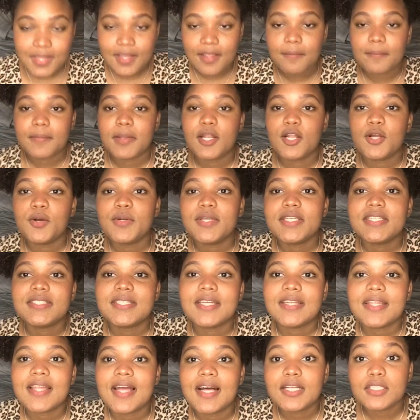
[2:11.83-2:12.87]
También lo voy a
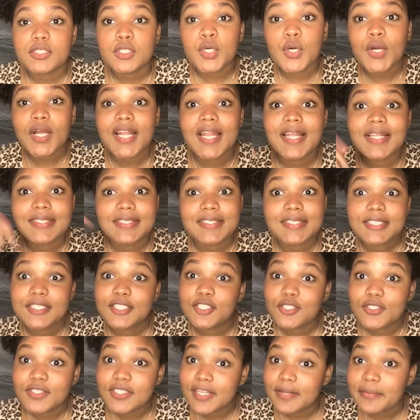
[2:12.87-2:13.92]
estar dejando en la
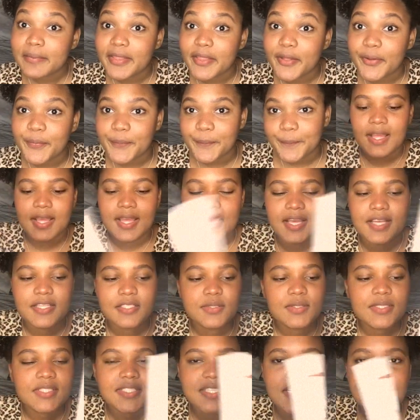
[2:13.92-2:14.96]
descripción del video.
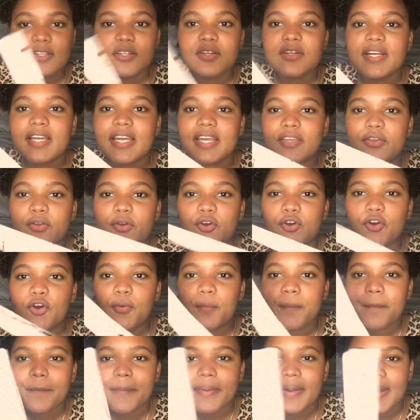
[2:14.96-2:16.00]
Esto es algo que yo
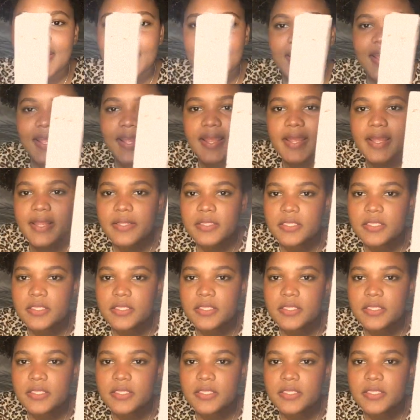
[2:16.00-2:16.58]
compré,